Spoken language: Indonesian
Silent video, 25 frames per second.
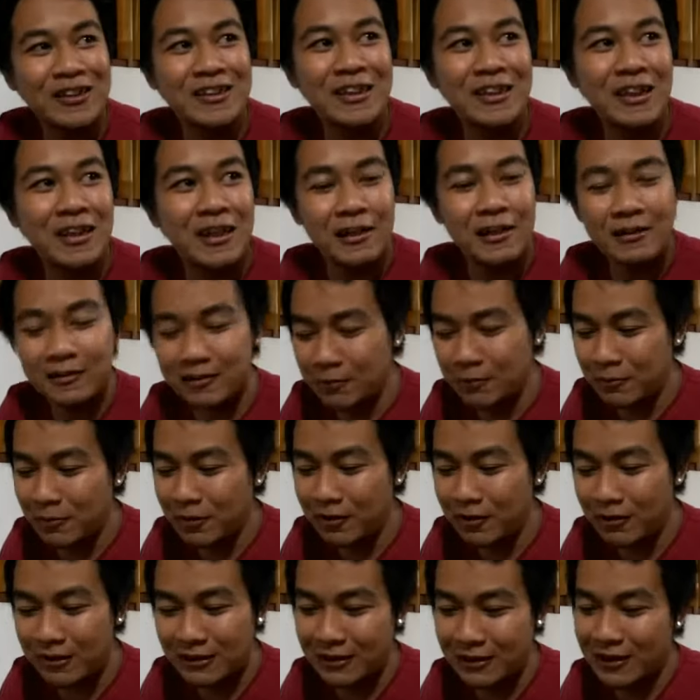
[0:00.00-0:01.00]
kondisi ikan
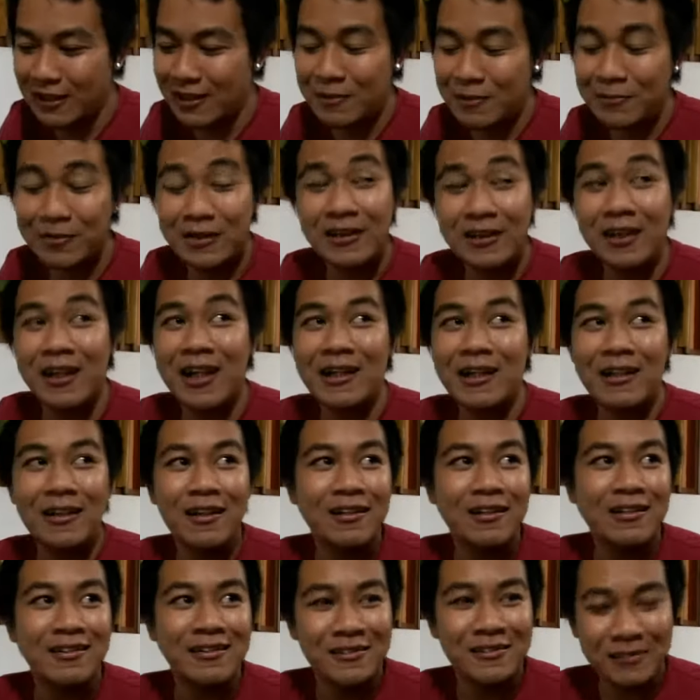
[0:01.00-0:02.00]
sama segarnya bisa
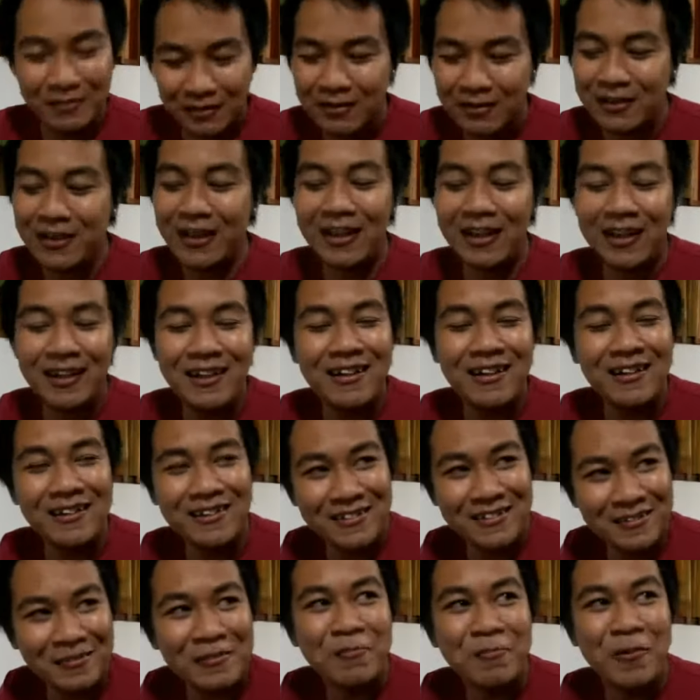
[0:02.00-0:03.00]
dilihat. Ya,
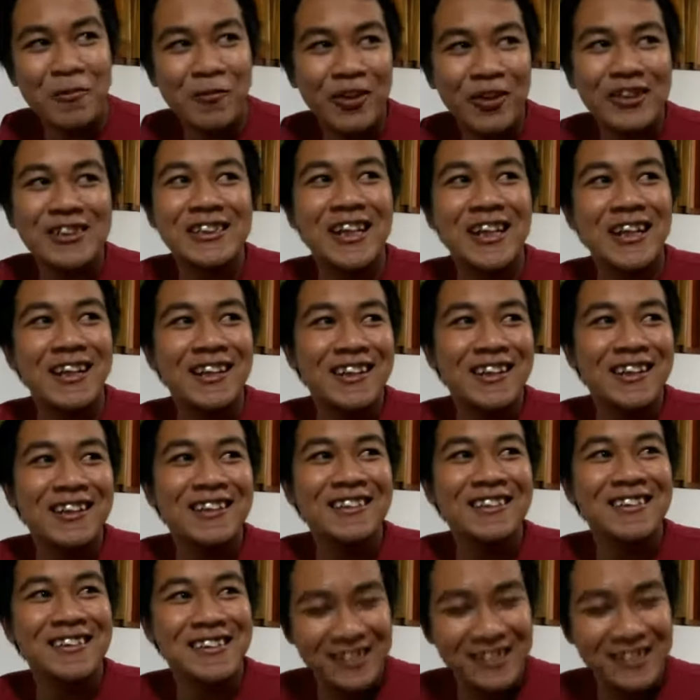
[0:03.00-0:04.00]
memuaskan.